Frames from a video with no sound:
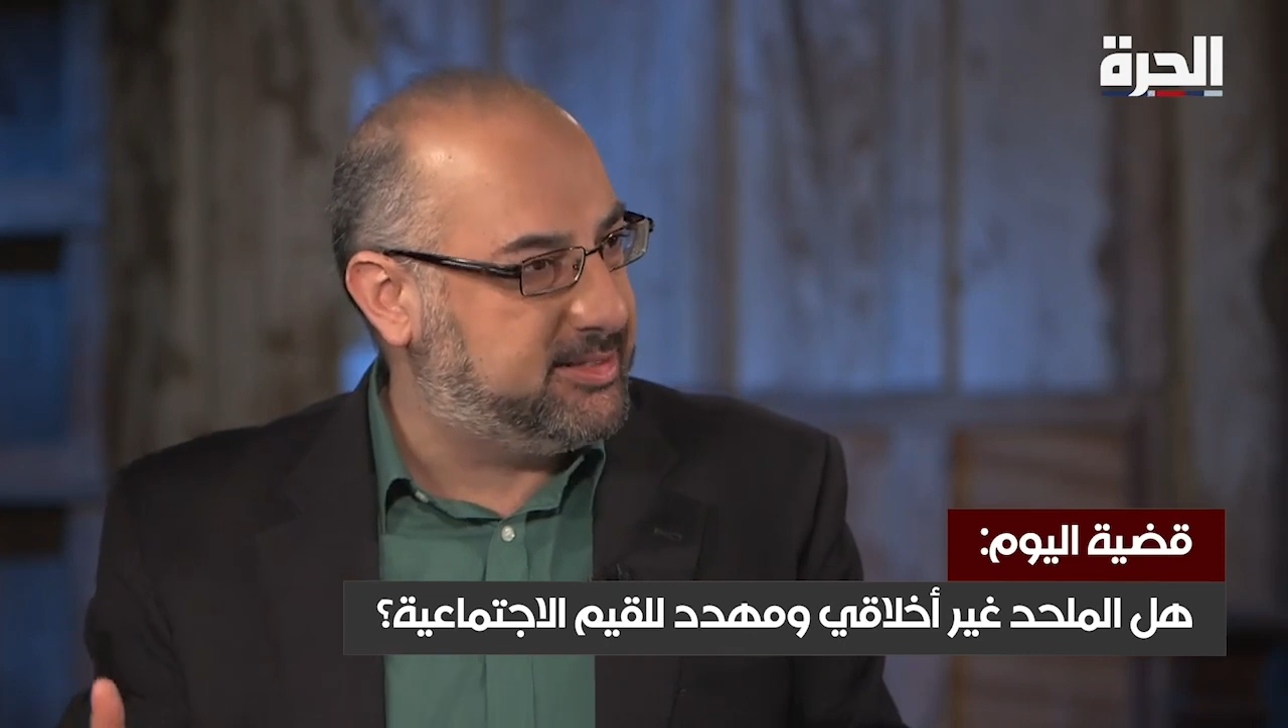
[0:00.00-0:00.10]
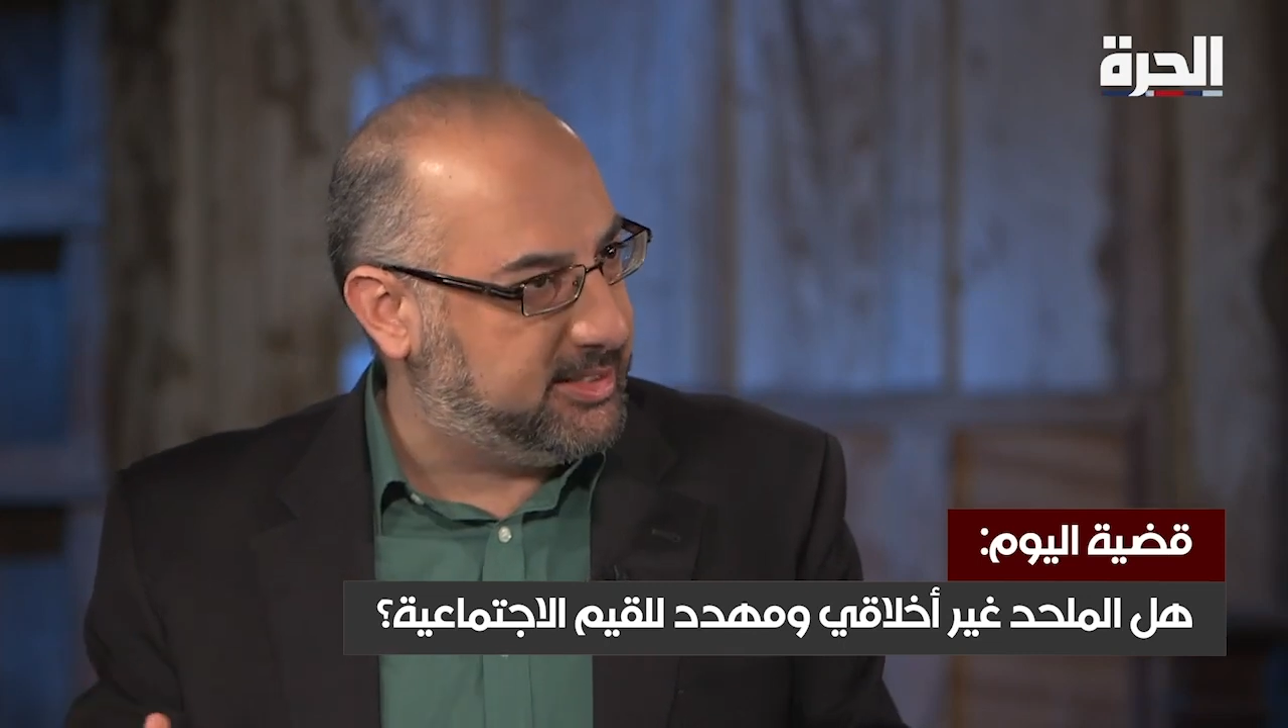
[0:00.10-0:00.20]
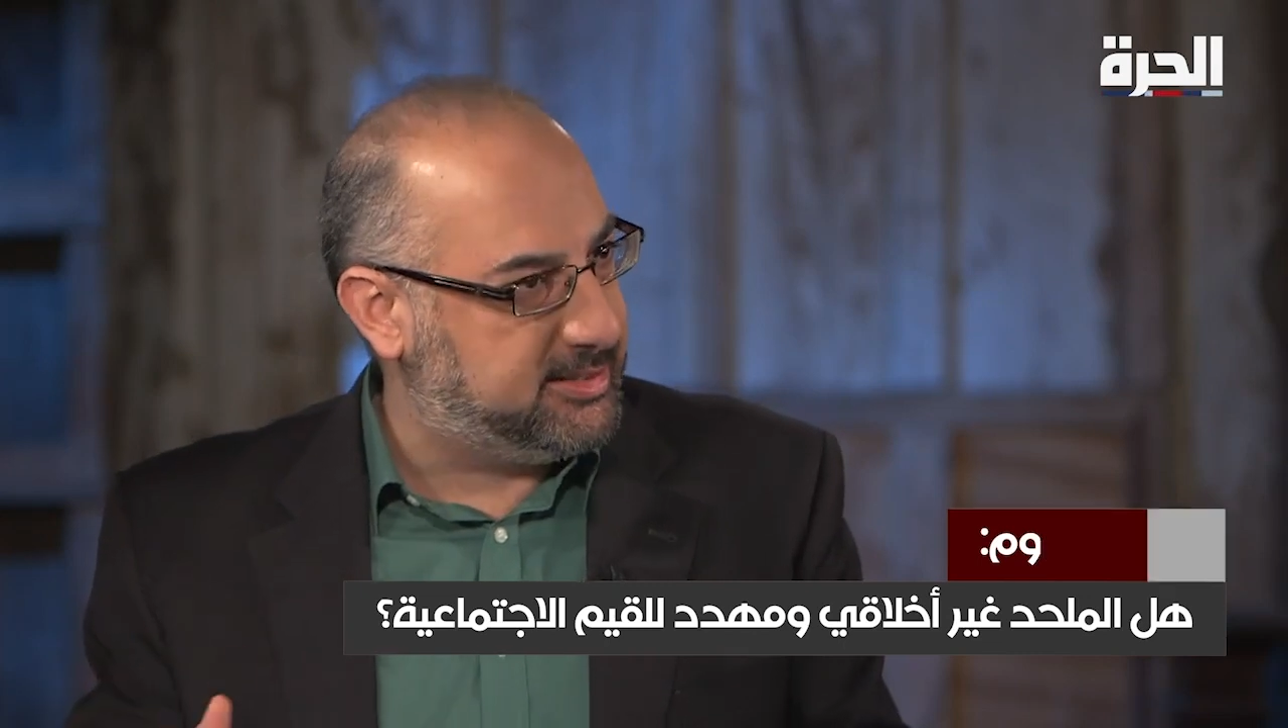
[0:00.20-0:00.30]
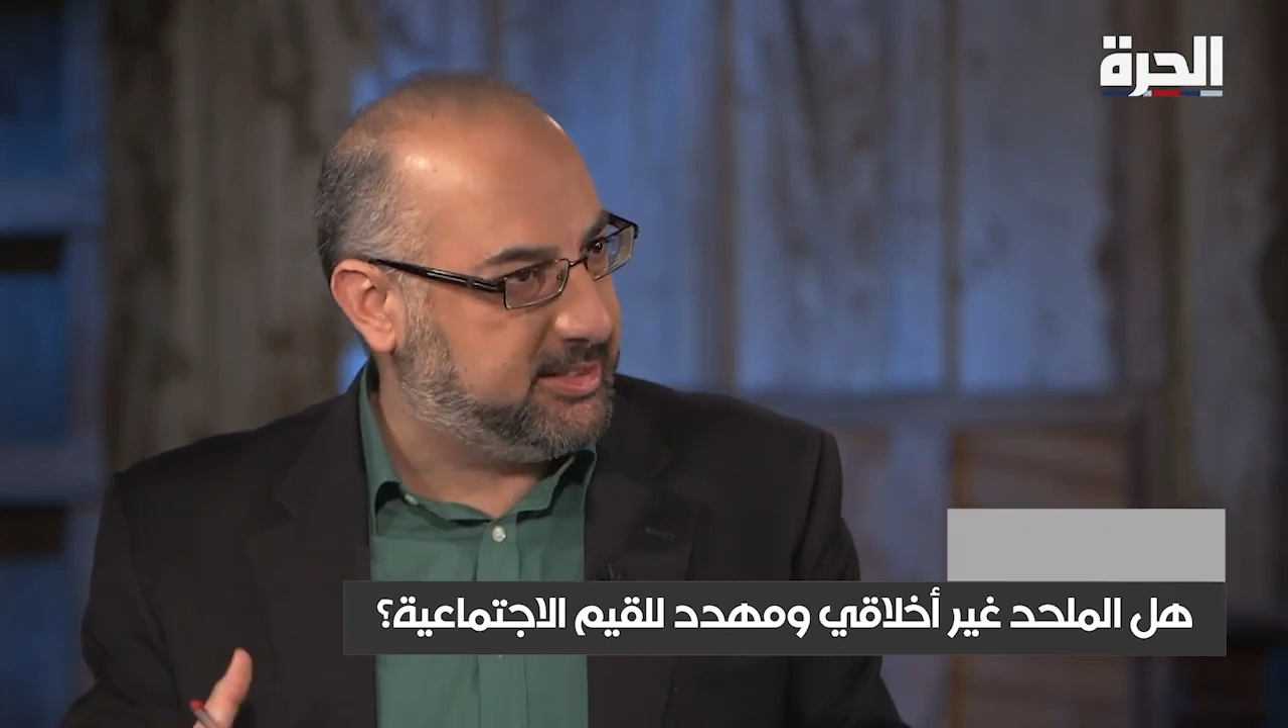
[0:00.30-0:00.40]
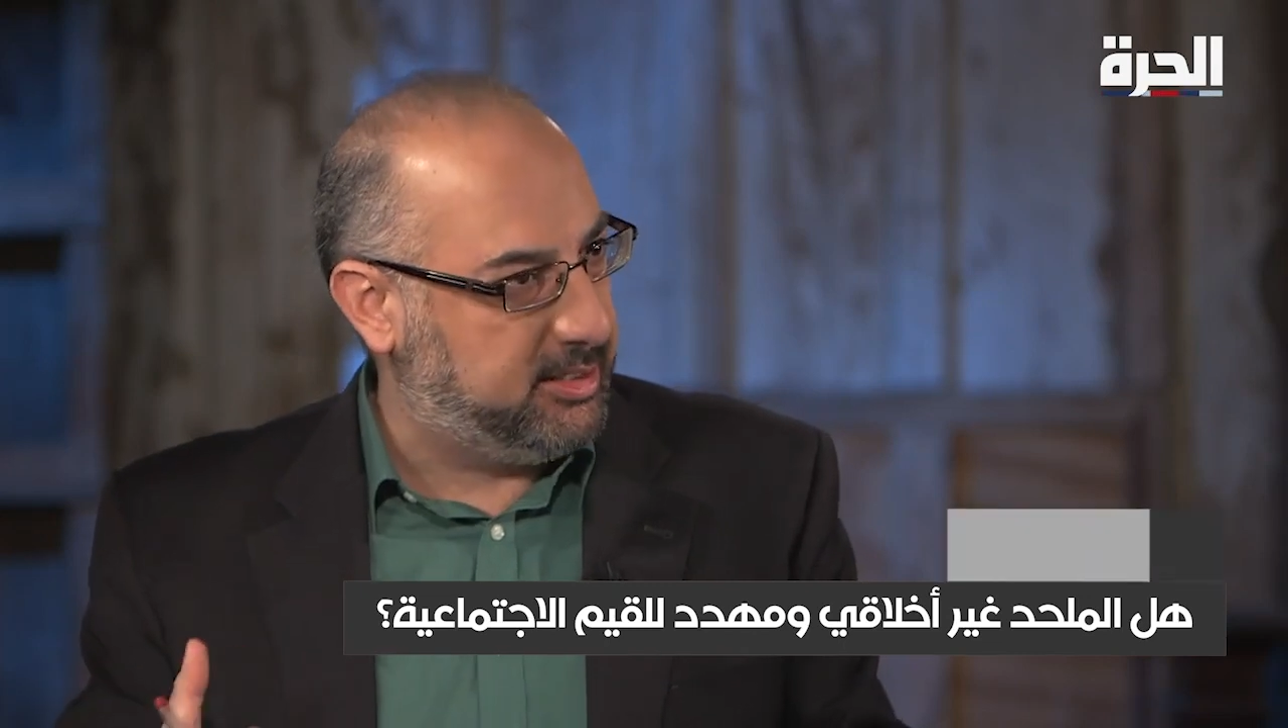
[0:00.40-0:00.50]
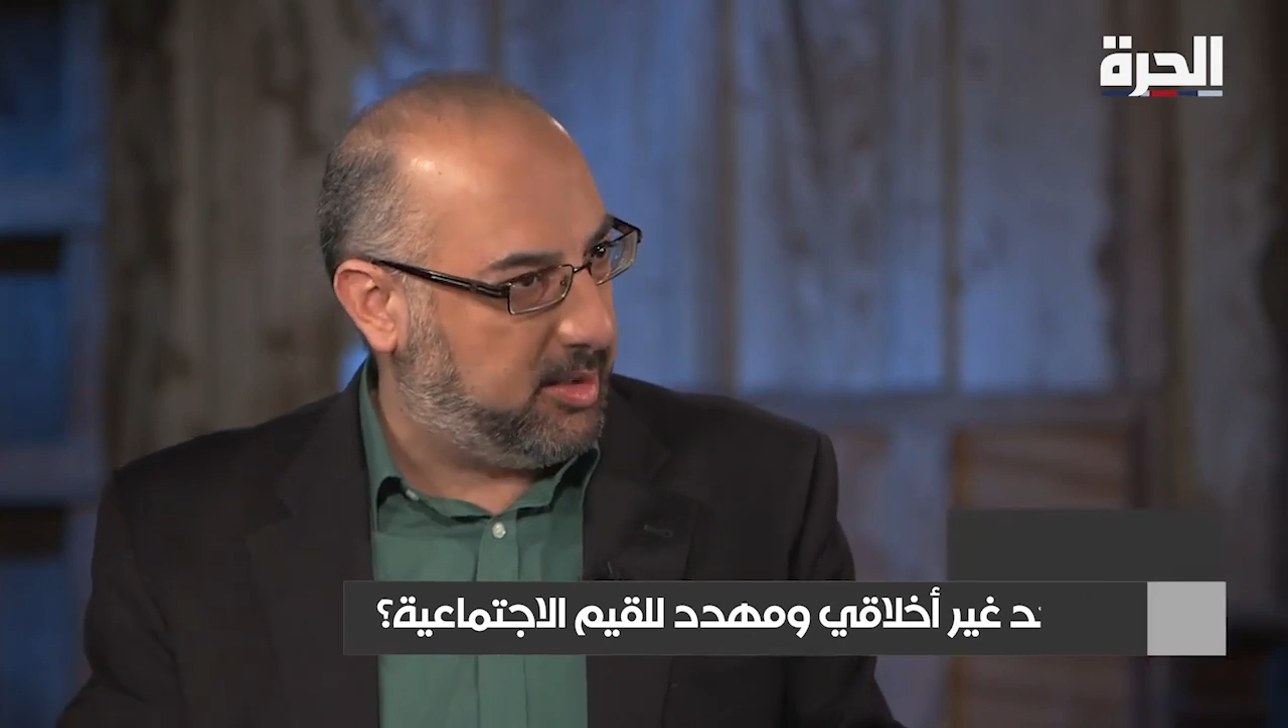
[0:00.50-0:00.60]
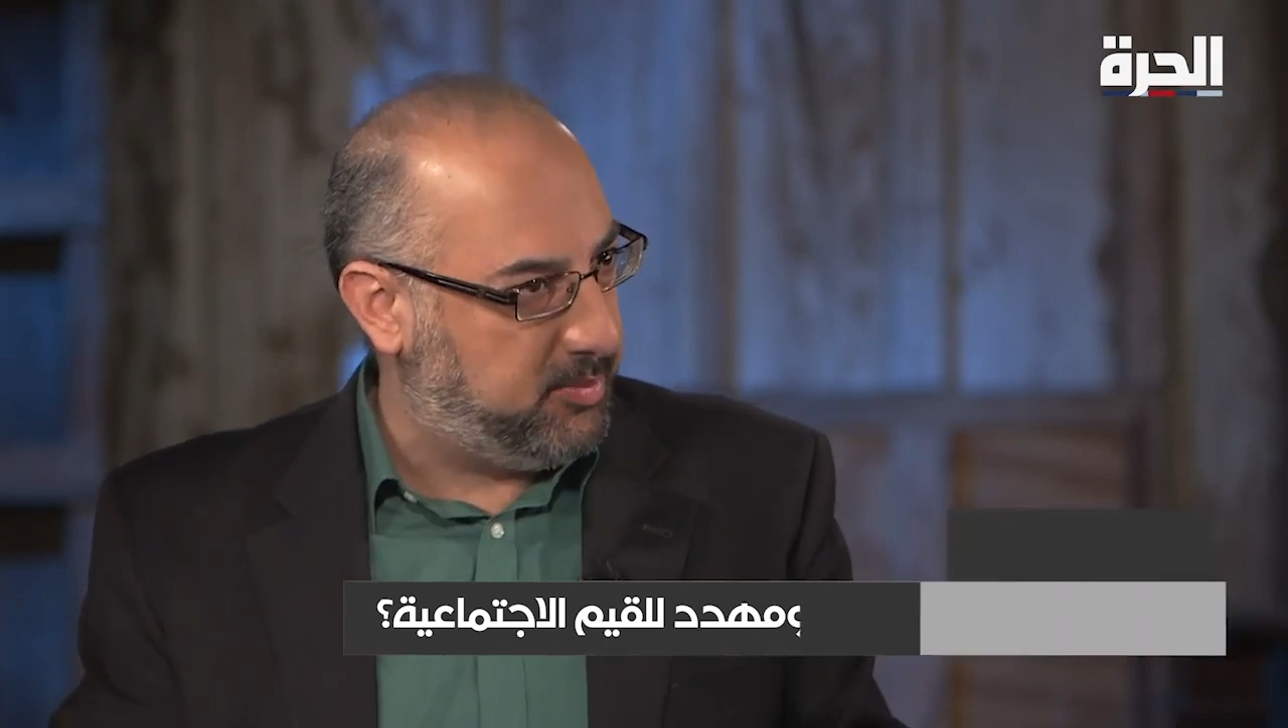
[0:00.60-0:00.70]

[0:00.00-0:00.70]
السياسيين